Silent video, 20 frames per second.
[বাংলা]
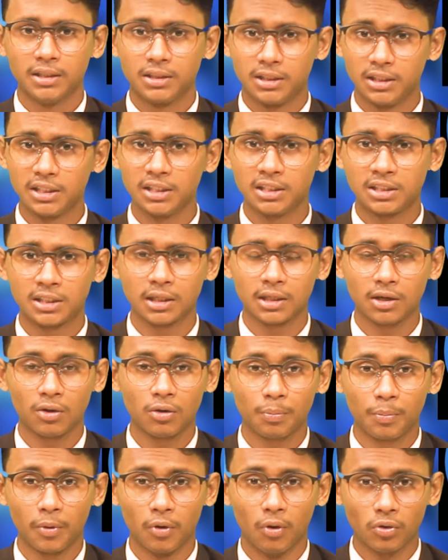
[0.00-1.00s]
চিকিৎসা
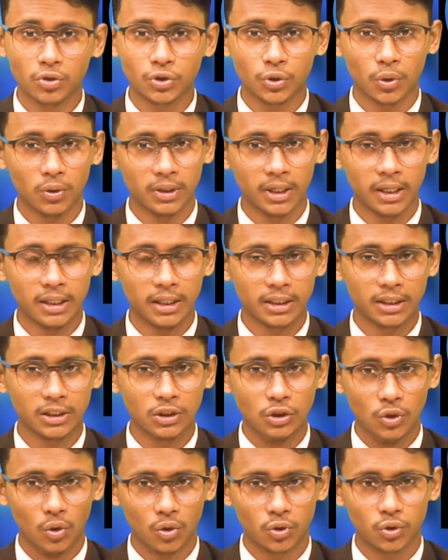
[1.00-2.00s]
দেওয়ার পর সন্ধ্যায় তাকে
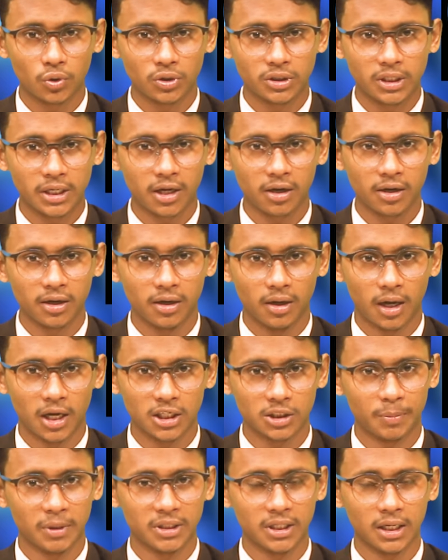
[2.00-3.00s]
যশোর জেনারেল
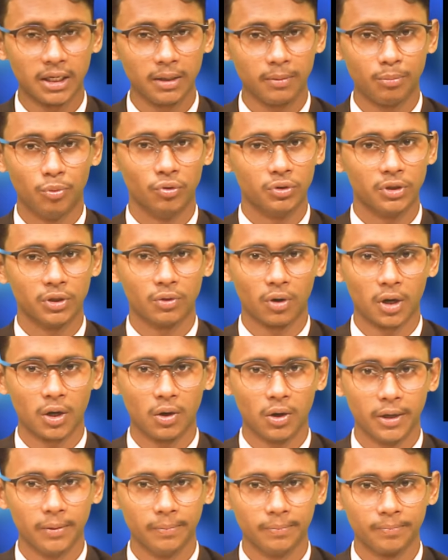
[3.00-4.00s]
হাসপাতালে ভর্তি করা হয়